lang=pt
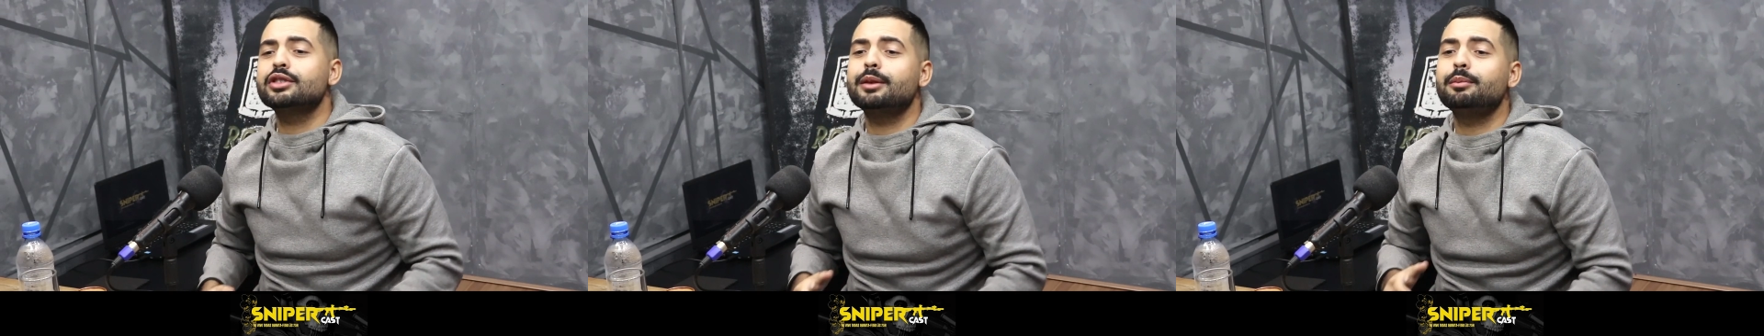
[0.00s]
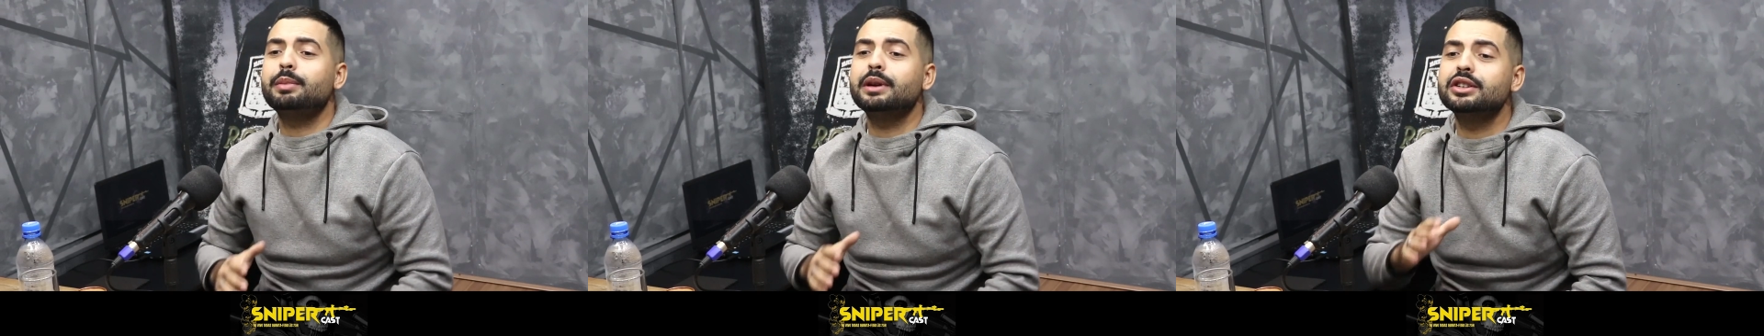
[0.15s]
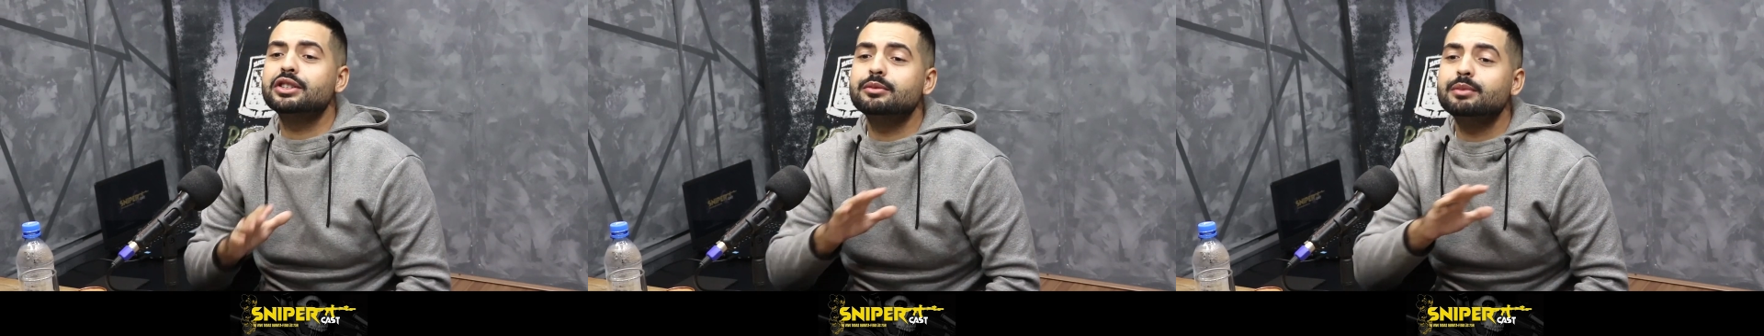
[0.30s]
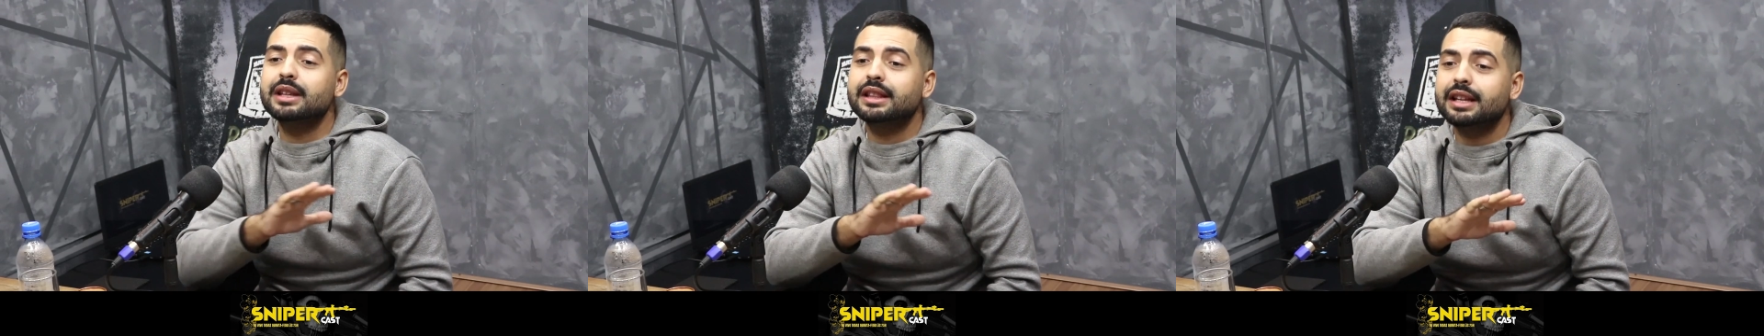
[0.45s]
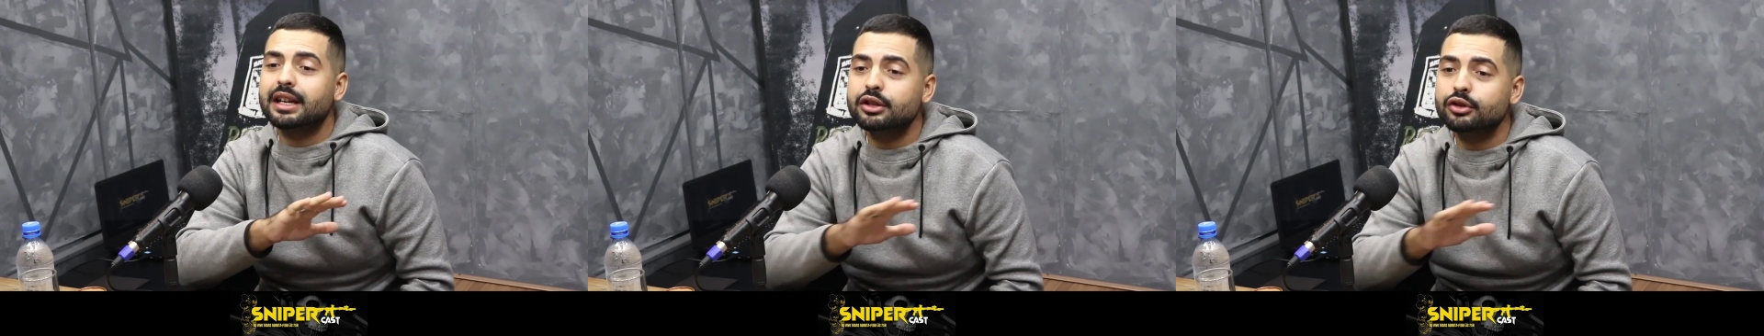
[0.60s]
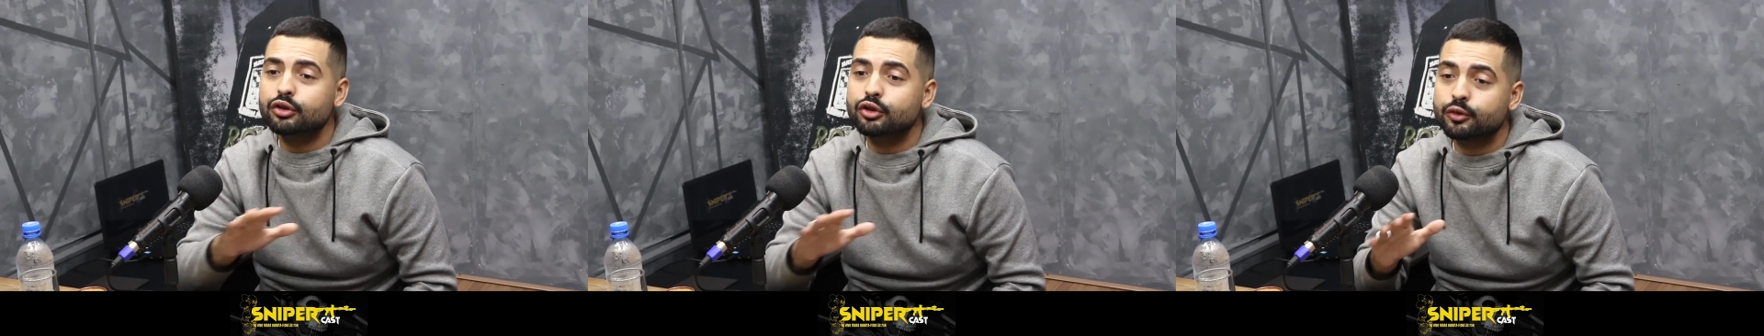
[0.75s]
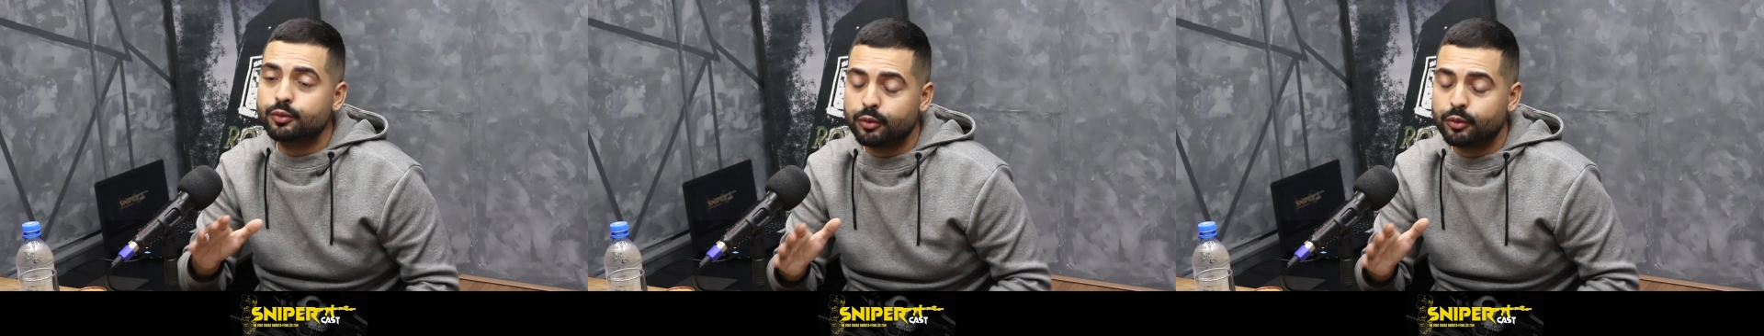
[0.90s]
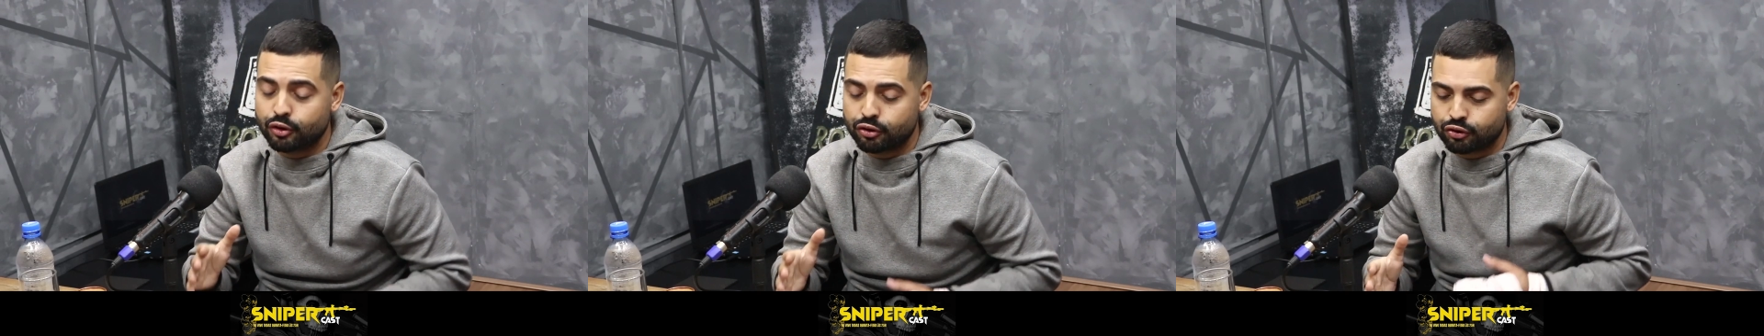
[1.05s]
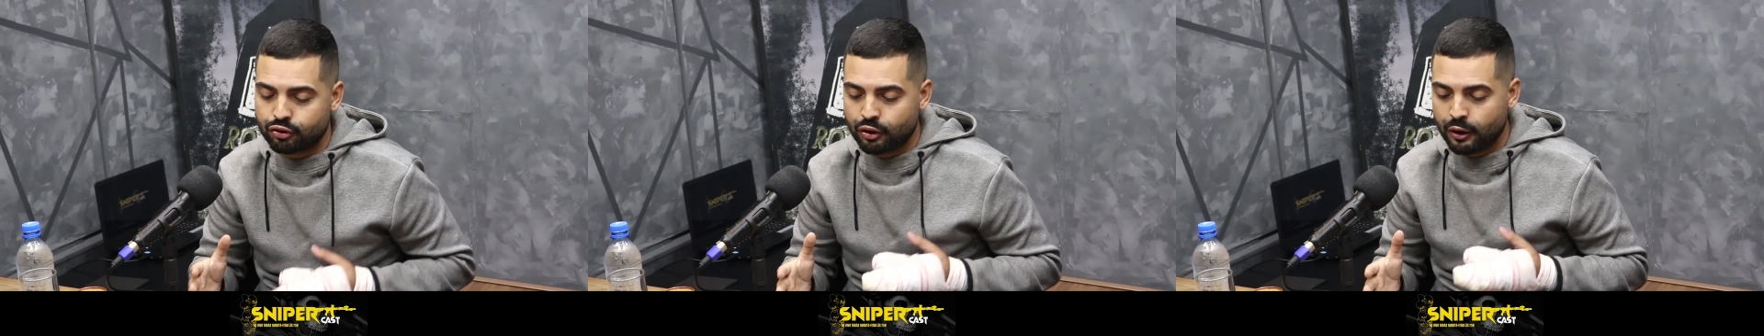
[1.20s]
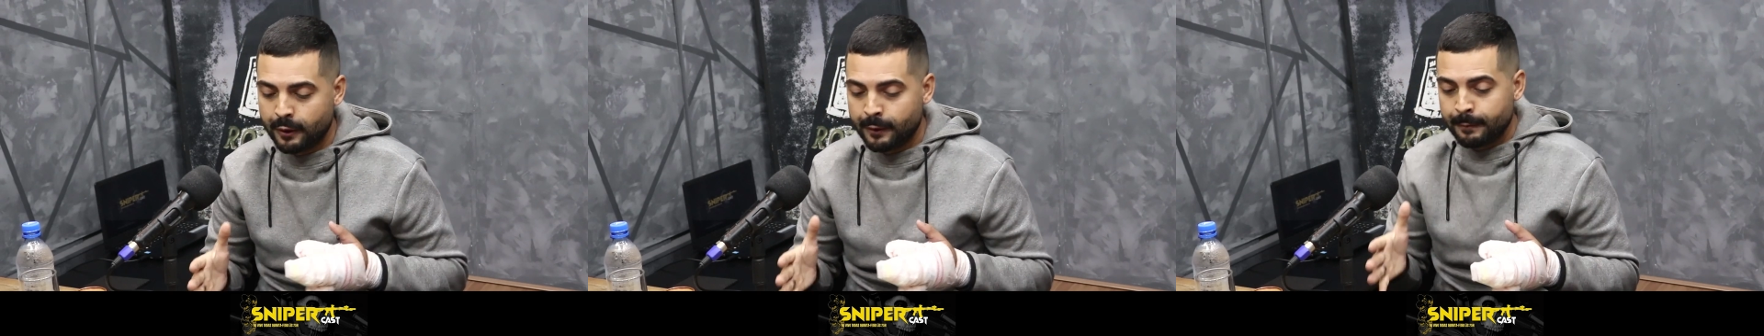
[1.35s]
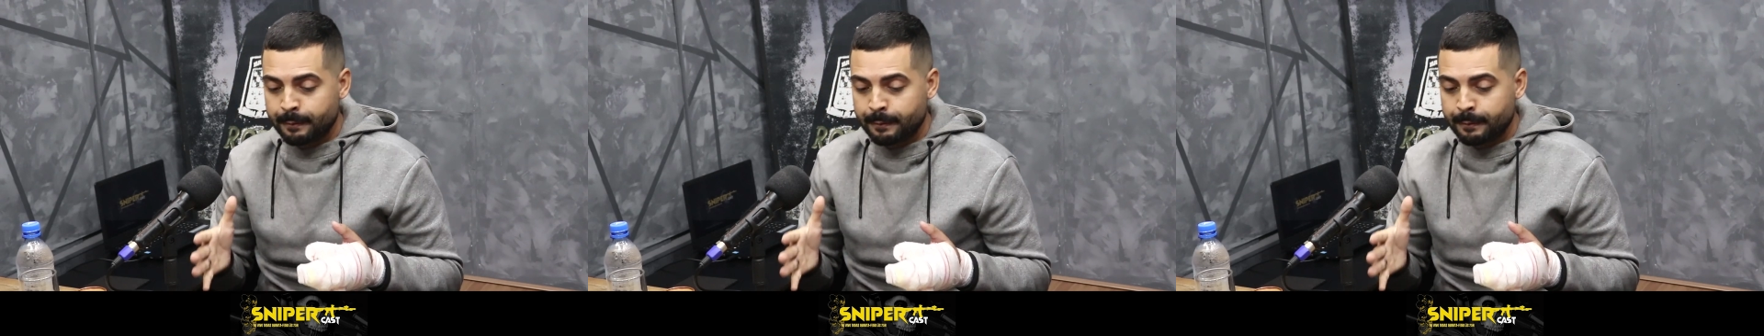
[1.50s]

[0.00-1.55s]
já perdi metade dos pontos.